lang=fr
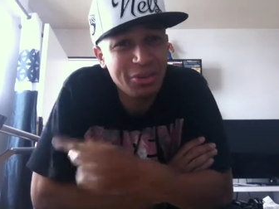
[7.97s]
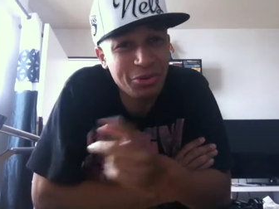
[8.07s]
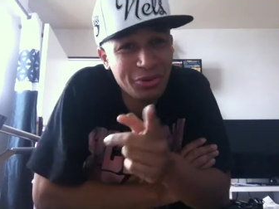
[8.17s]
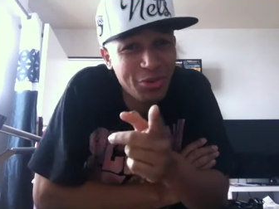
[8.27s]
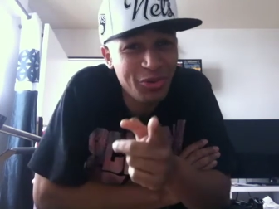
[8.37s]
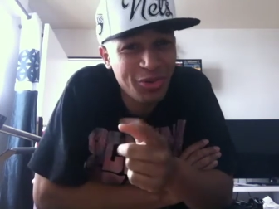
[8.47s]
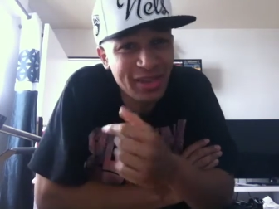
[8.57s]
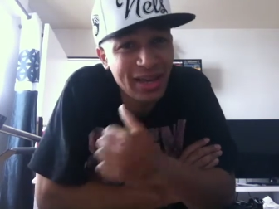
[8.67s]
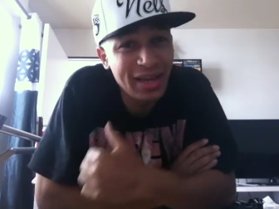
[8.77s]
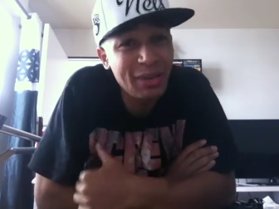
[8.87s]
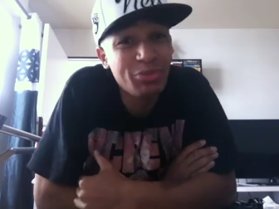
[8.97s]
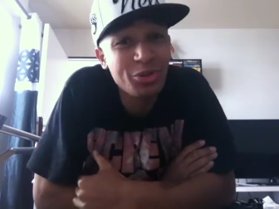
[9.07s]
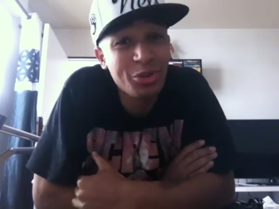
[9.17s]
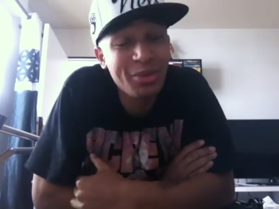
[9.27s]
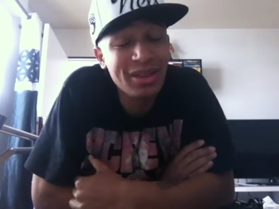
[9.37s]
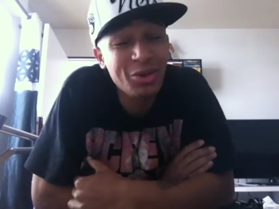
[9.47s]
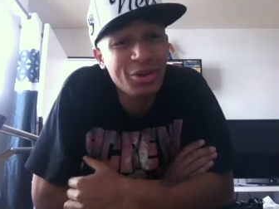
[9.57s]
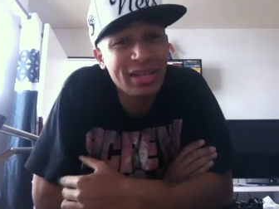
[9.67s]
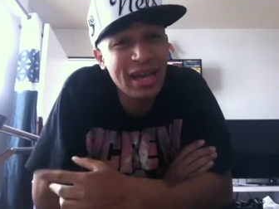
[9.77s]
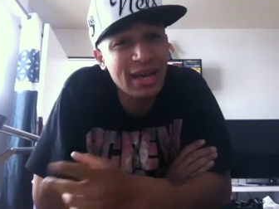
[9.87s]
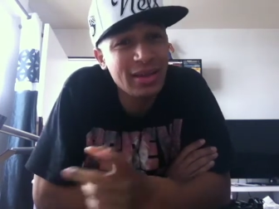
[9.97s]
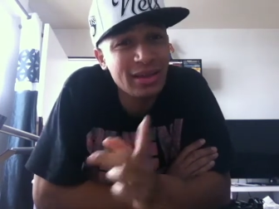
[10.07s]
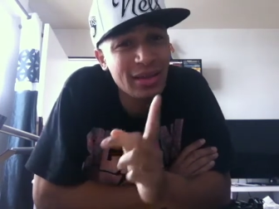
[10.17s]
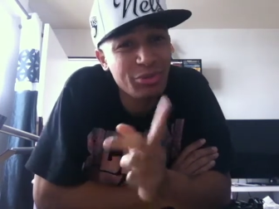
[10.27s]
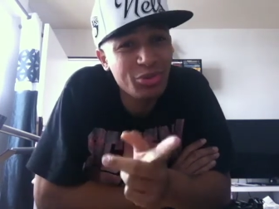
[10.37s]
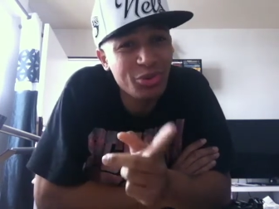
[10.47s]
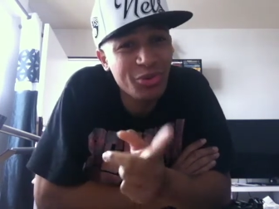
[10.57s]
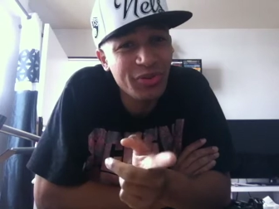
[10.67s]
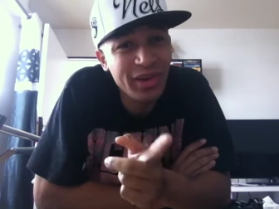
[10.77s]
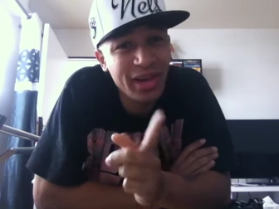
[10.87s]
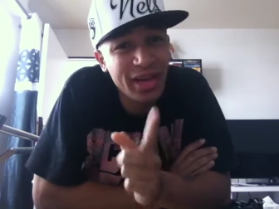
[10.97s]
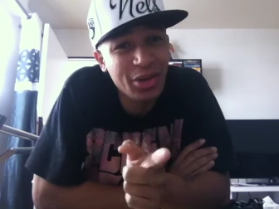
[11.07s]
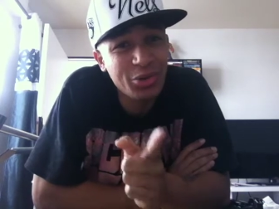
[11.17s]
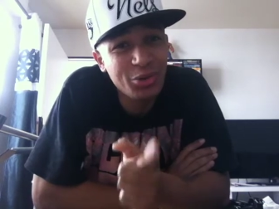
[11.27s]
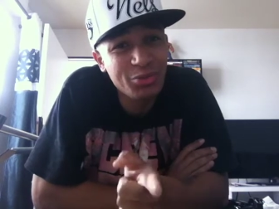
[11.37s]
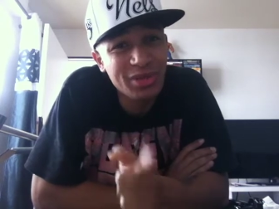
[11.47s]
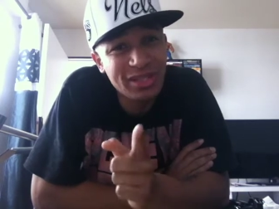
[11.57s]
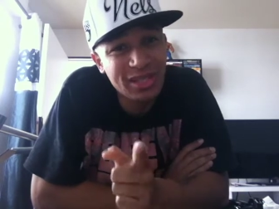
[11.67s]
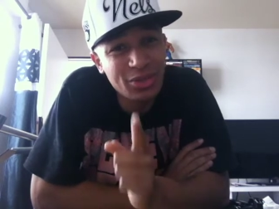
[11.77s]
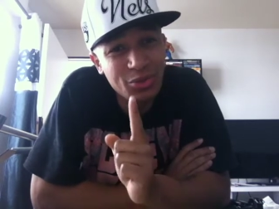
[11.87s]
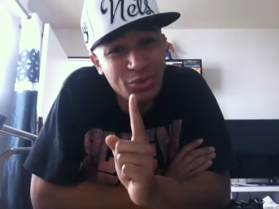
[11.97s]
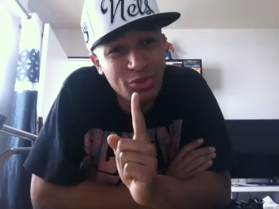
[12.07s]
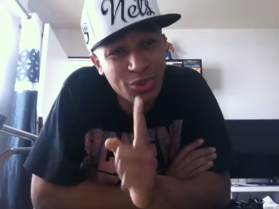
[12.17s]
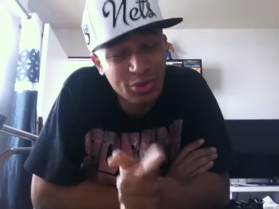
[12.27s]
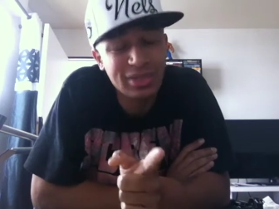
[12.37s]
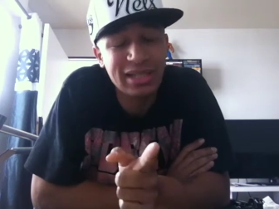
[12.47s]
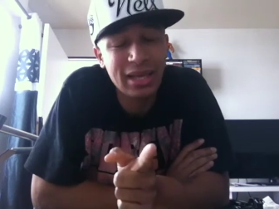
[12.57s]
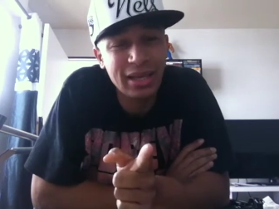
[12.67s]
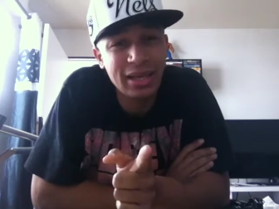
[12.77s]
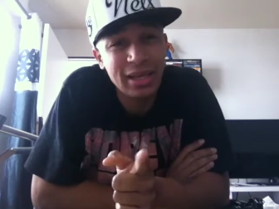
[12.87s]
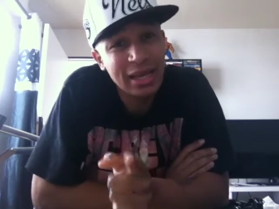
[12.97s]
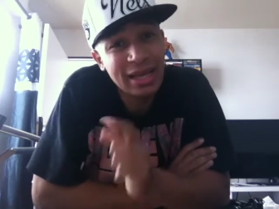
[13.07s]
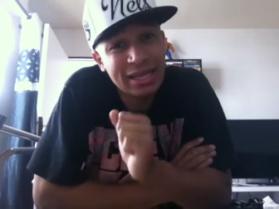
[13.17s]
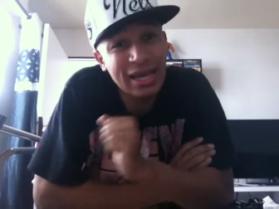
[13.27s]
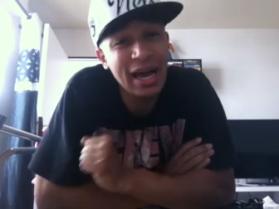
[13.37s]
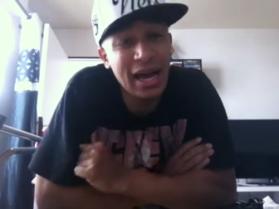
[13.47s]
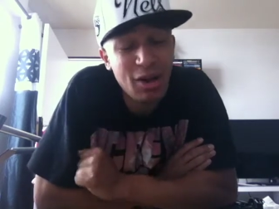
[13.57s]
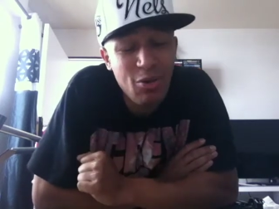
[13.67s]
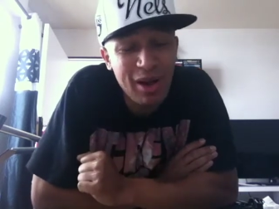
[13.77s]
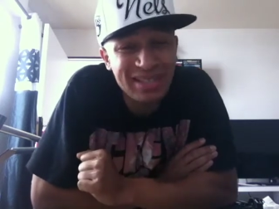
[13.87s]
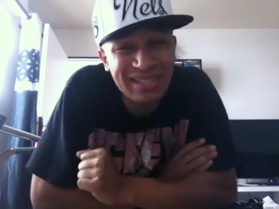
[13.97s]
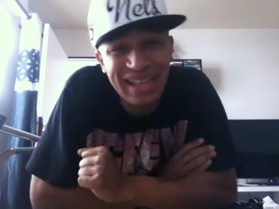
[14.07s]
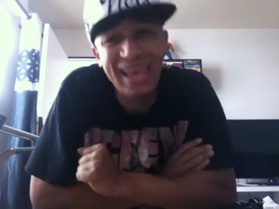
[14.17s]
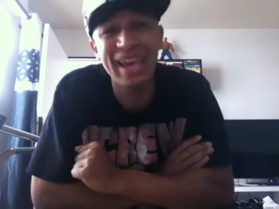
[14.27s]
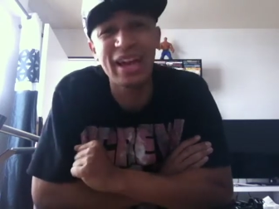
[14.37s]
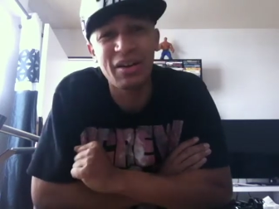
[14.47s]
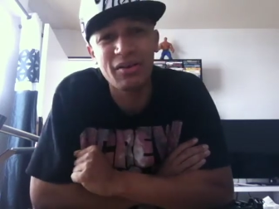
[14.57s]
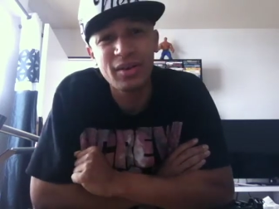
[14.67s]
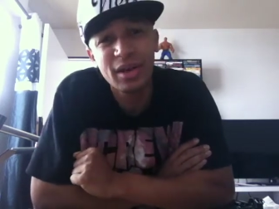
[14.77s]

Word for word: Heureusement que Vantard est là pour te mettre en garde et pour te faire économiser ton oseille. Car à quoi servent